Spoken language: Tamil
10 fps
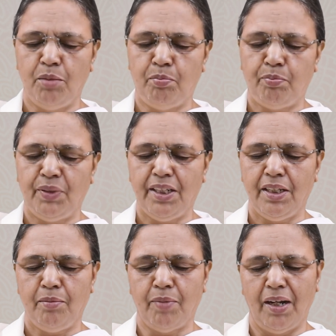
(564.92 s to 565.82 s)
எப்படி
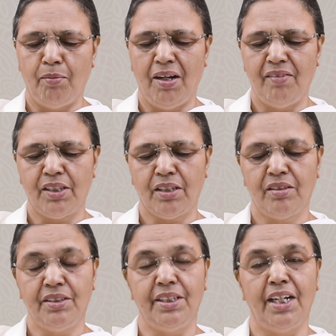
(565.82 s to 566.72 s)

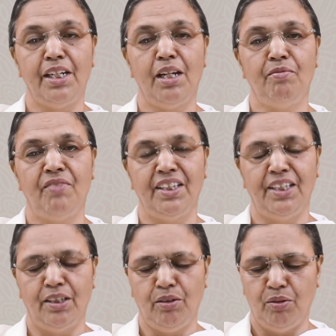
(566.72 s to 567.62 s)
பாபாவிற்கு எண்ணம்
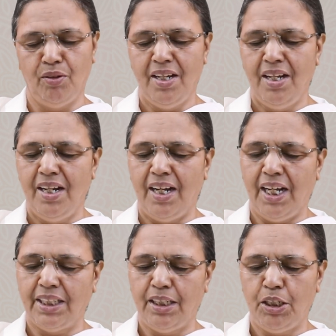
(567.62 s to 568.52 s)
வந்ததோ
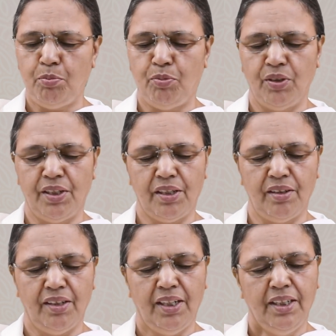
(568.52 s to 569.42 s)
அதே
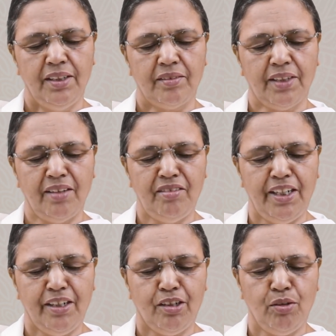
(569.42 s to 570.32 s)
போன்று
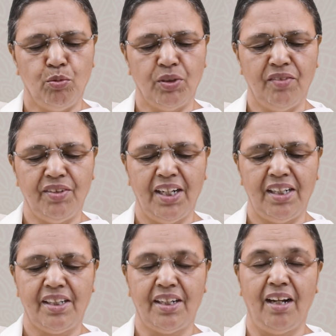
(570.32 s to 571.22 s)
தந்தைக்கு
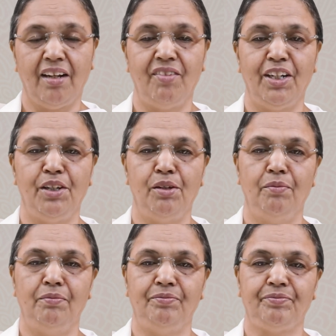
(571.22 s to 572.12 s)
உதவியாளராக வேண்டும்